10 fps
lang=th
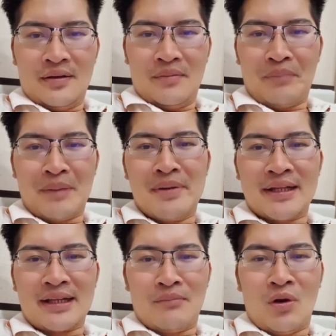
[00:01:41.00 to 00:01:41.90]
เป็นเพื่อน
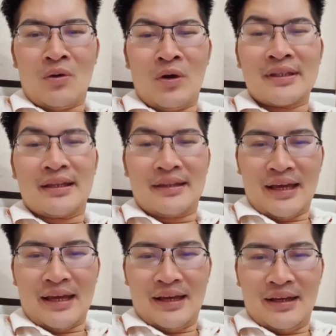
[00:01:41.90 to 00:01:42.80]
กับมงคลกิจ
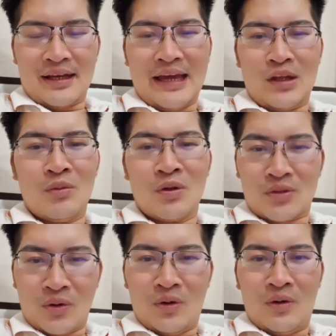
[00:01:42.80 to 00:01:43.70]
นะฮะใครล้มลุง
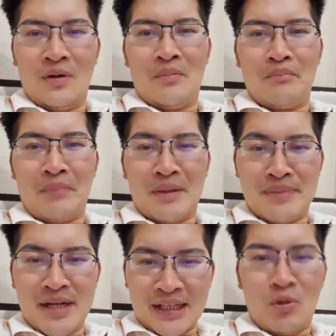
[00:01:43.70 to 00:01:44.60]
ตู่เป็นเพื่
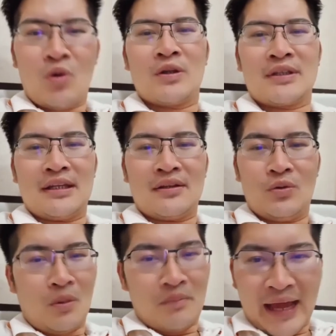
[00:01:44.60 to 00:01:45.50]
อนกับมงคลกิจอุ
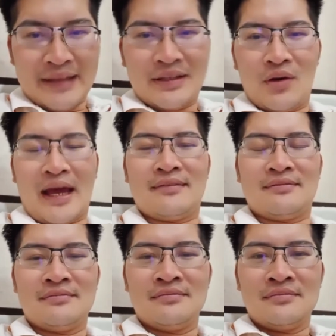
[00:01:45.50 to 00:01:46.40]
ดมการเดียวกัน
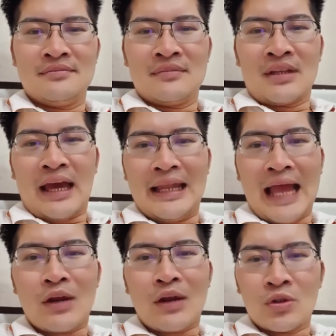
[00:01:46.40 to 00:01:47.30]
ใคร
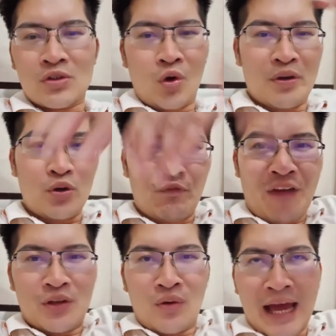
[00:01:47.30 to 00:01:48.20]
รักลุงตู่ไปอยู่ฝ่า
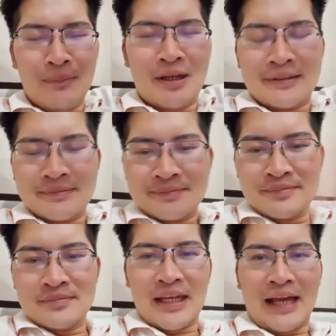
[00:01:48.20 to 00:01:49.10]
ยตรงข้ามเลย
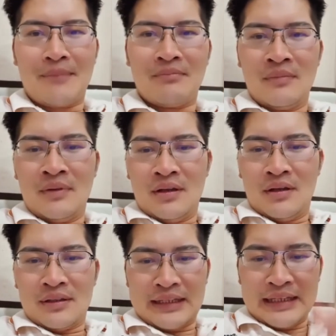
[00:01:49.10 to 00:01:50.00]
นะครับ
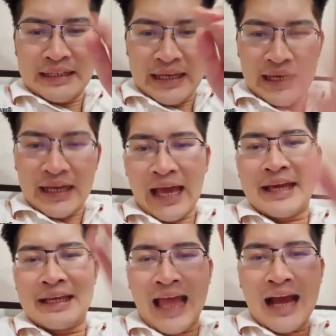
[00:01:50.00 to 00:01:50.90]
ในที่นี้ใคร
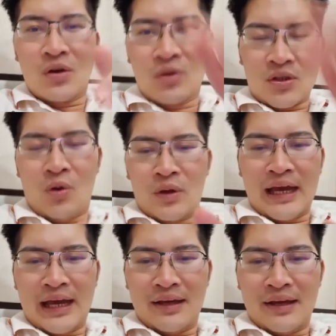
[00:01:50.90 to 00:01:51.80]
รักลุงตู่
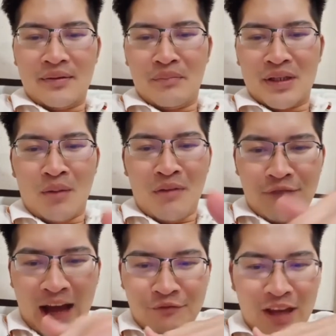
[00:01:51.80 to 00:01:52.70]
นะฮะไม่ต้องมา
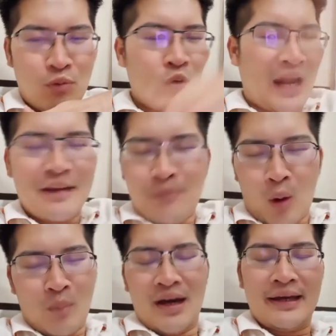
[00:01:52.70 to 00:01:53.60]
ฟัง Facebook ไลฟ์ผม
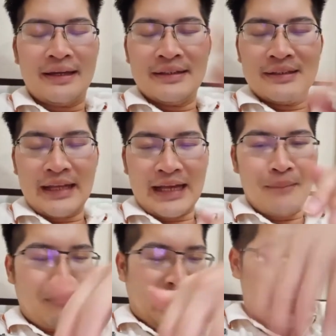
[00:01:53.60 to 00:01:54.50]
เลยนะครับ
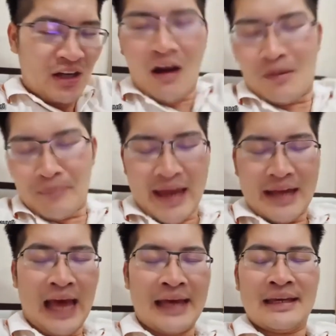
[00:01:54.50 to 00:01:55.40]
ไปข้างนอกไปไกล